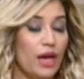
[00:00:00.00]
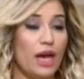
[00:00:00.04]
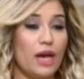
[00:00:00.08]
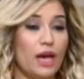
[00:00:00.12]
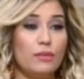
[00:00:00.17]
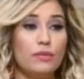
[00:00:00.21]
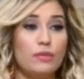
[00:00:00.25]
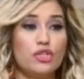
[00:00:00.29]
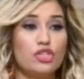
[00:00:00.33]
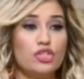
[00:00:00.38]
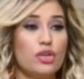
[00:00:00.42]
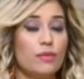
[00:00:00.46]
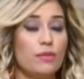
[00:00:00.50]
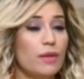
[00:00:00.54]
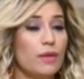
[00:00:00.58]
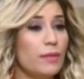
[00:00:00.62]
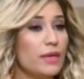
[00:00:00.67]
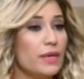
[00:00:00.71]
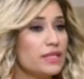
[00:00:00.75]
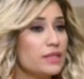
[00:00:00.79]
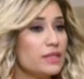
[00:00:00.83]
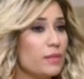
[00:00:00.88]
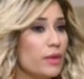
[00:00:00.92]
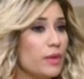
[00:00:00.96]
حب
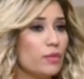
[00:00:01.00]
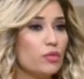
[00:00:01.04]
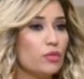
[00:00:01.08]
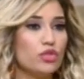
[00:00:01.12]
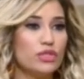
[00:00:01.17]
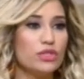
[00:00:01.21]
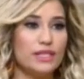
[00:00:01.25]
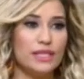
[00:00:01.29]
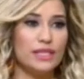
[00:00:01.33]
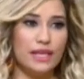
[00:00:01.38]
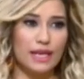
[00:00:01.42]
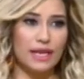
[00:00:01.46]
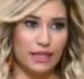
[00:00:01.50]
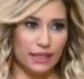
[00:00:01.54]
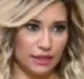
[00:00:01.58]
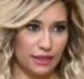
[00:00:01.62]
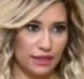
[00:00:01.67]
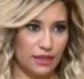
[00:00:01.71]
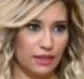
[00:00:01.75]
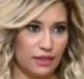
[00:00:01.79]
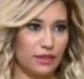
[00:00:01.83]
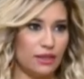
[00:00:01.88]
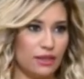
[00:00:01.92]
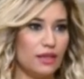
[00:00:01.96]
الشباب اسبابه كتيره
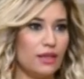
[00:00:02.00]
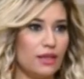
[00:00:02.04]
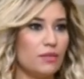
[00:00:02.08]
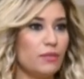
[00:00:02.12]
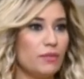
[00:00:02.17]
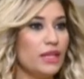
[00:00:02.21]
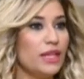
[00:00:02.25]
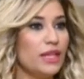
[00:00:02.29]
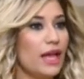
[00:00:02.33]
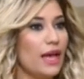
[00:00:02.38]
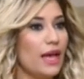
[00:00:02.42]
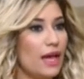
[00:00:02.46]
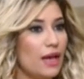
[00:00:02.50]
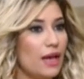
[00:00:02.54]
جدا آه من